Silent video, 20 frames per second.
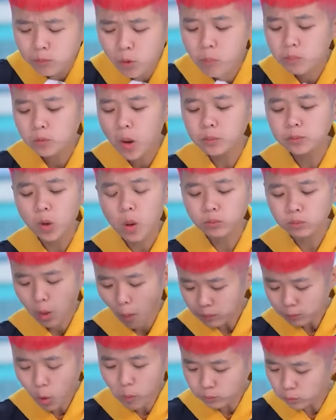Mặn,
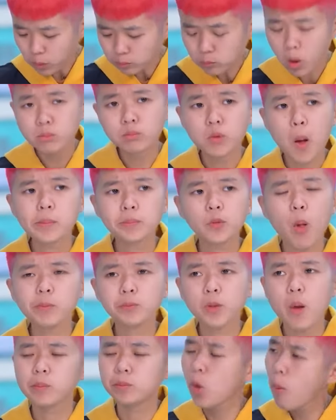mặn lắm các
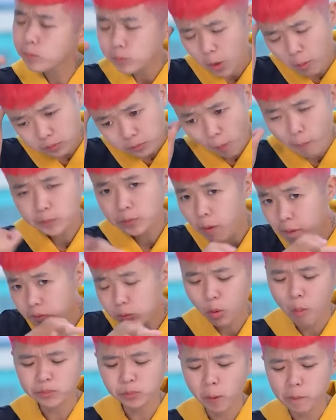bạn ạ. Cay
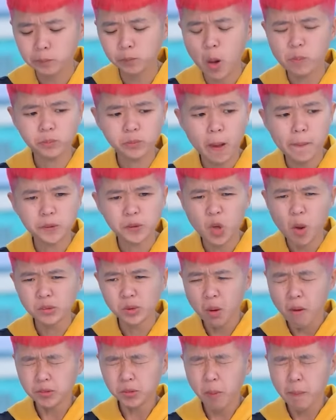thì cũng bình thường thôi,
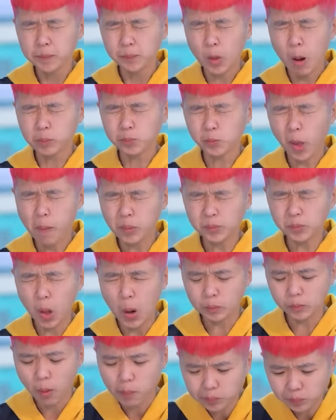nhưng mà mặn
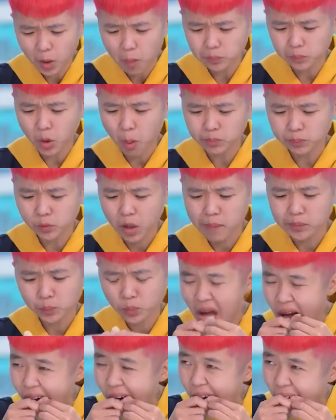cực luôn ấy. Nhà
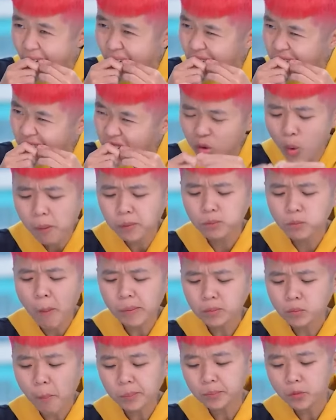máy sản xuất gần Biển
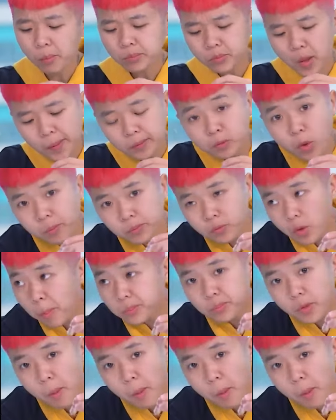Đông hay sao mà lắm muối